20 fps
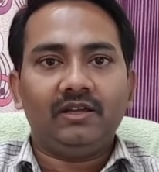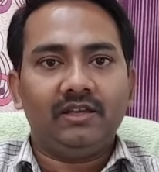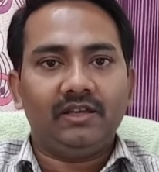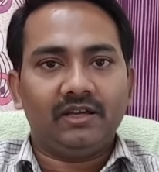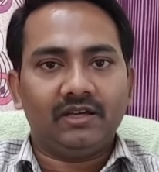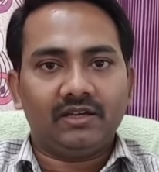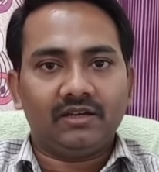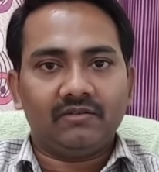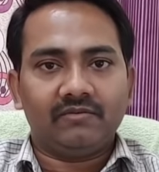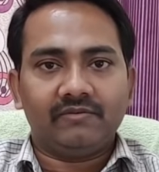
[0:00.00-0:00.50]

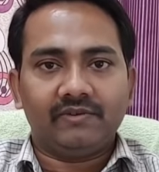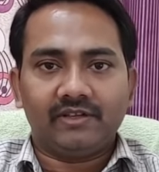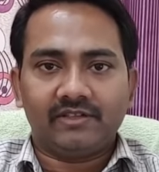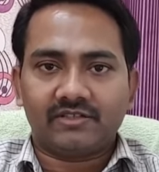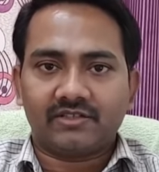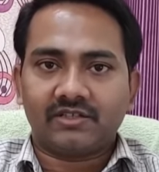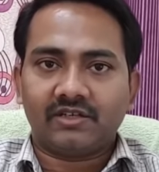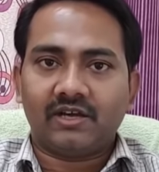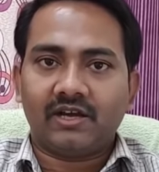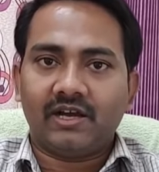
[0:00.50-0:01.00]
एक
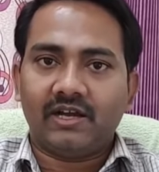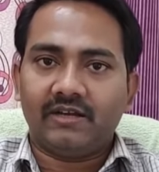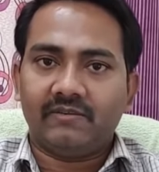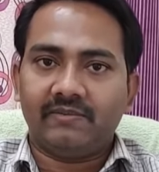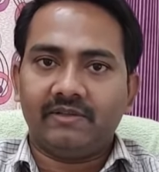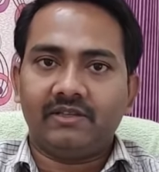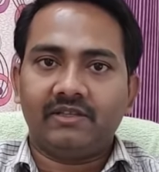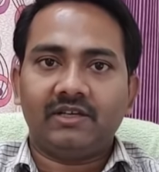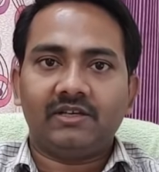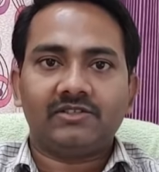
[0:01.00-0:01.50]
वेस्ट
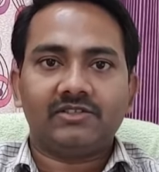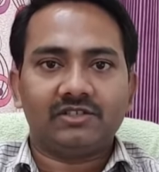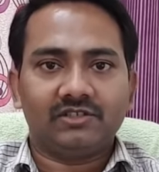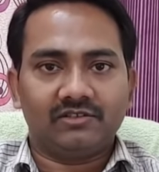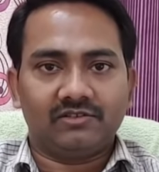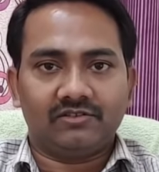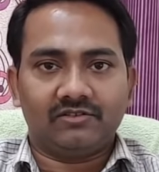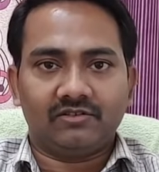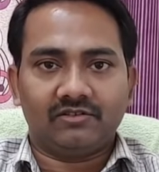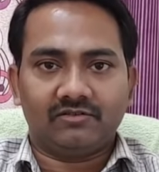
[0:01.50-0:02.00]
आयुर्वेद का
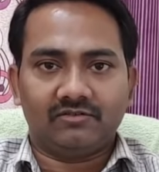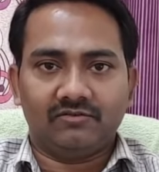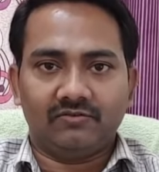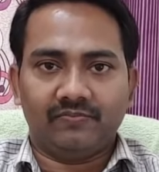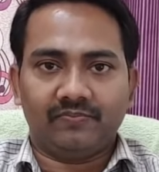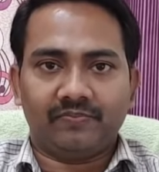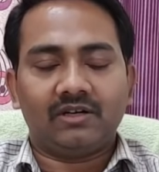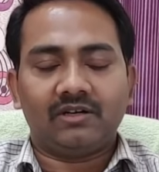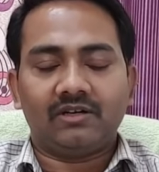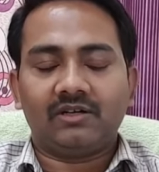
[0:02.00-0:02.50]
चिकित्सक हूँ
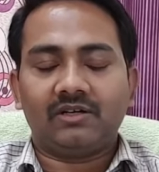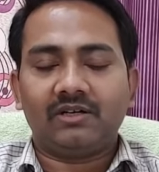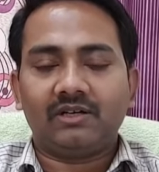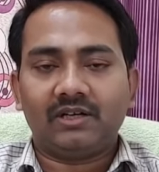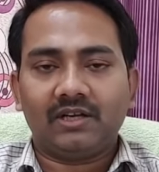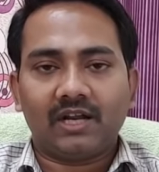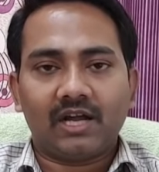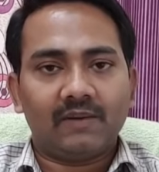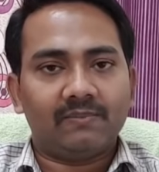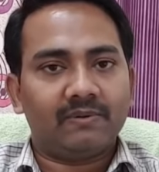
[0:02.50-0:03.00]

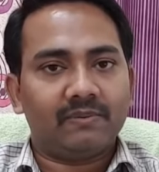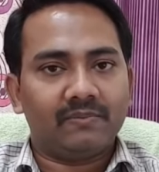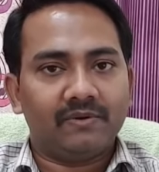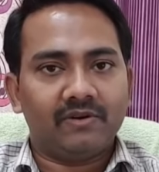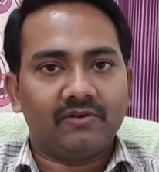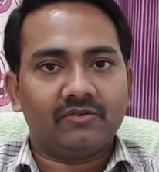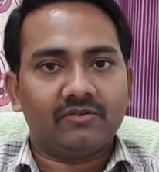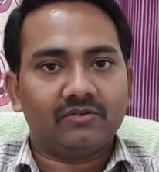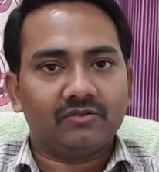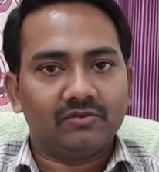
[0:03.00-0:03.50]
अगर आप अपने
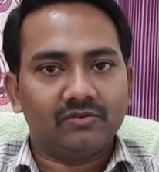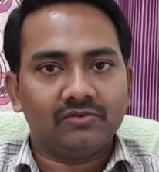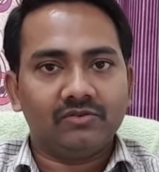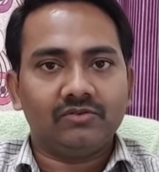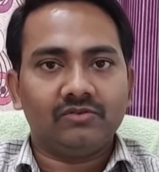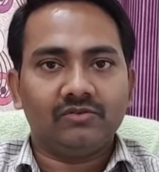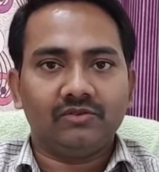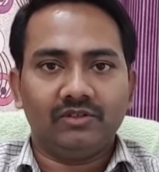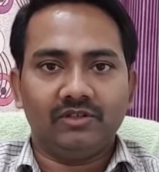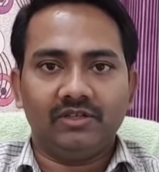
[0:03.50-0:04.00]
को खुद
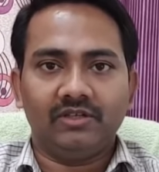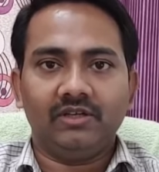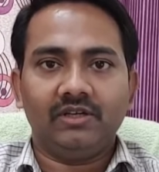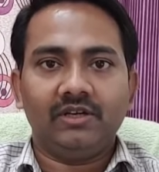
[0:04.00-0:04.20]
को ही